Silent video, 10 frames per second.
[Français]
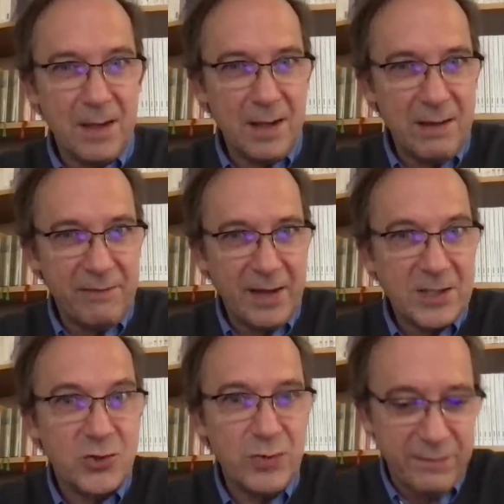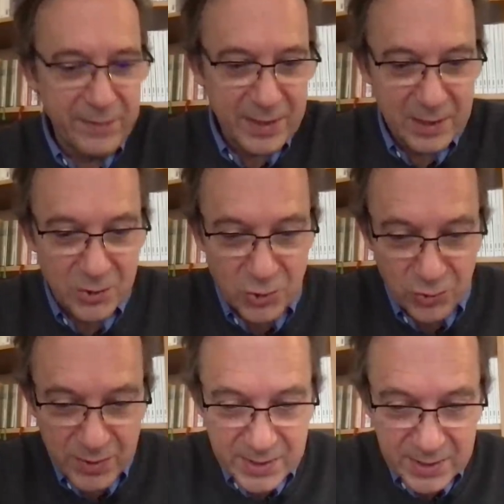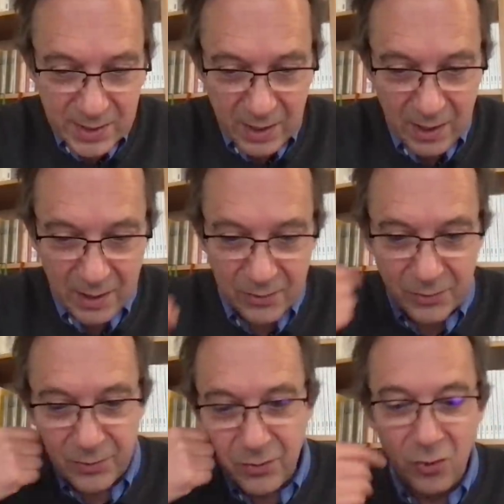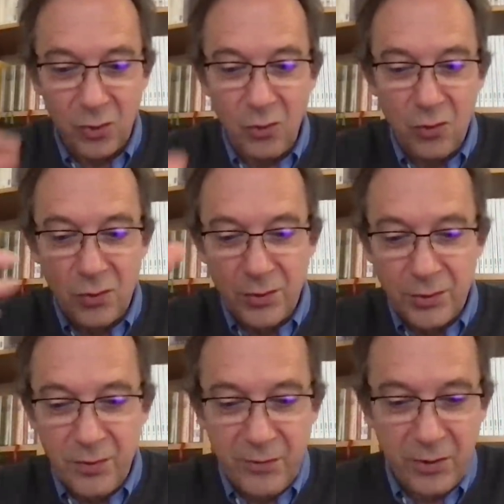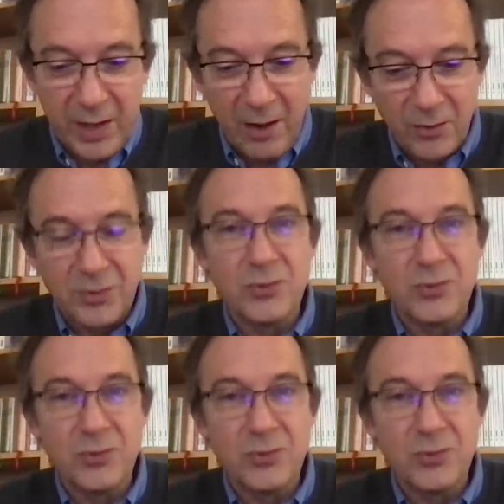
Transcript: et va être suivi jeudi à euh, en gros 9h40 euh,